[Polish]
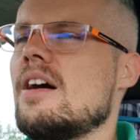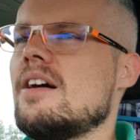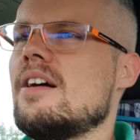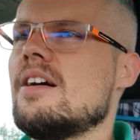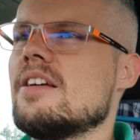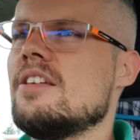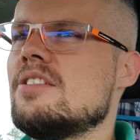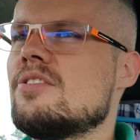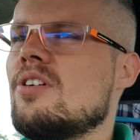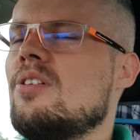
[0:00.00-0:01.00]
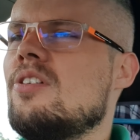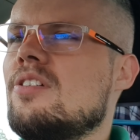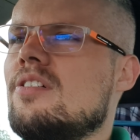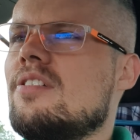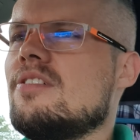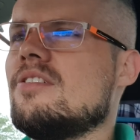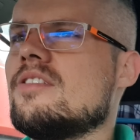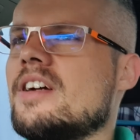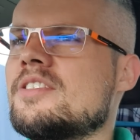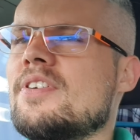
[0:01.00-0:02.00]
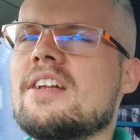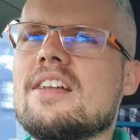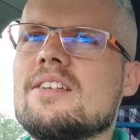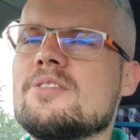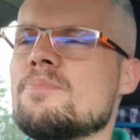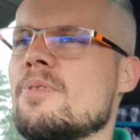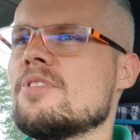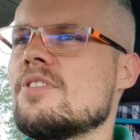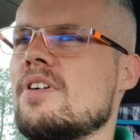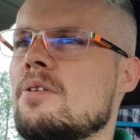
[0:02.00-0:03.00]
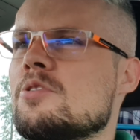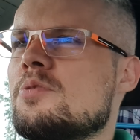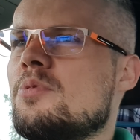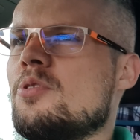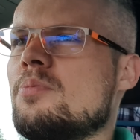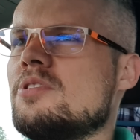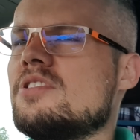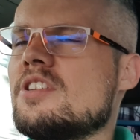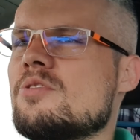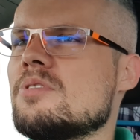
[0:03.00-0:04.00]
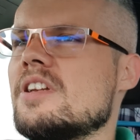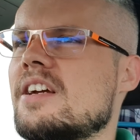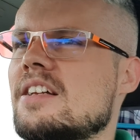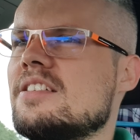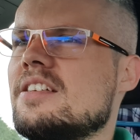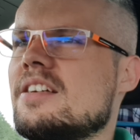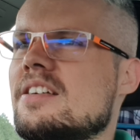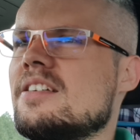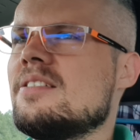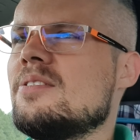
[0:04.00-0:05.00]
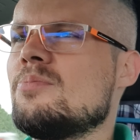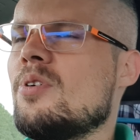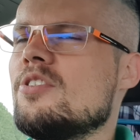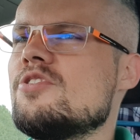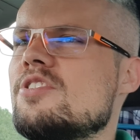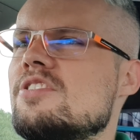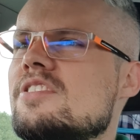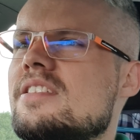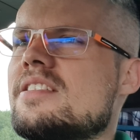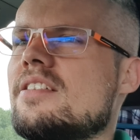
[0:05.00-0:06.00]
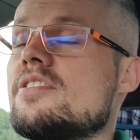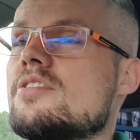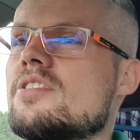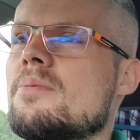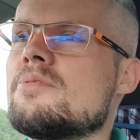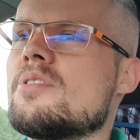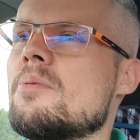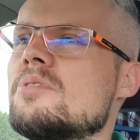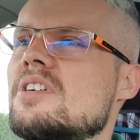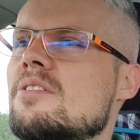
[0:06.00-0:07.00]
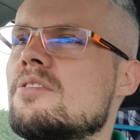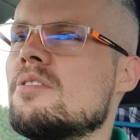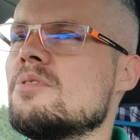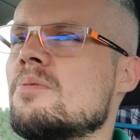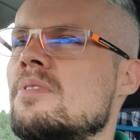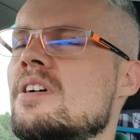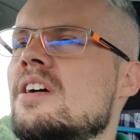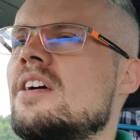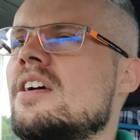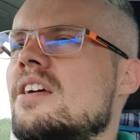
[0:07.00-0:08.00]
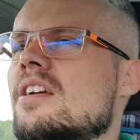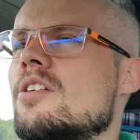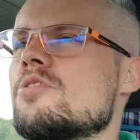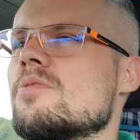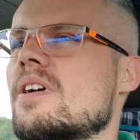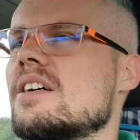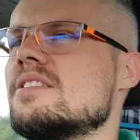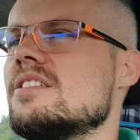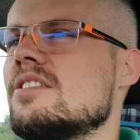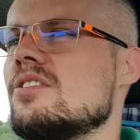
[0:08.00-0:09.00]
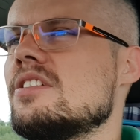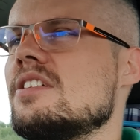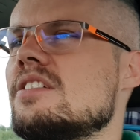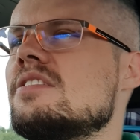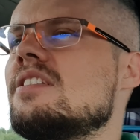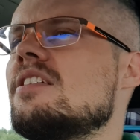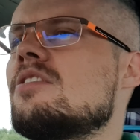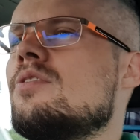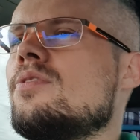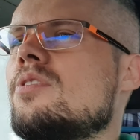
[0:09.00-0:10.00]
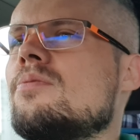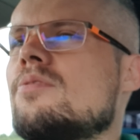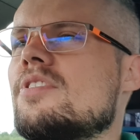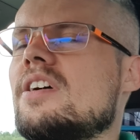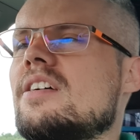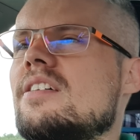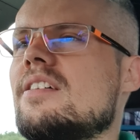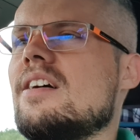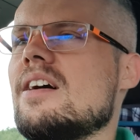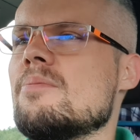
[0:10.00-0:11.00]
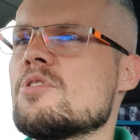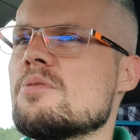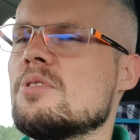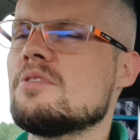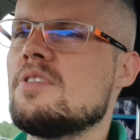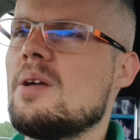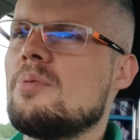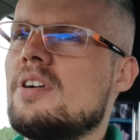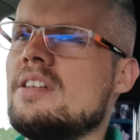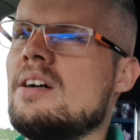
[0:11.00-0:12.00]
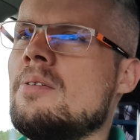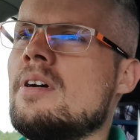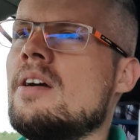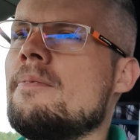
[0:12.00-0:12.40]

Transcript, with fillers: A, I to jak zwykle powodowało, że mój umysł zaczął delikatnie błądzić i zastanawiać się, co ja bym zrobił z taką ogromną ilością kasy, no i standardowo mówię, a może bym o tym chwilę pogadał,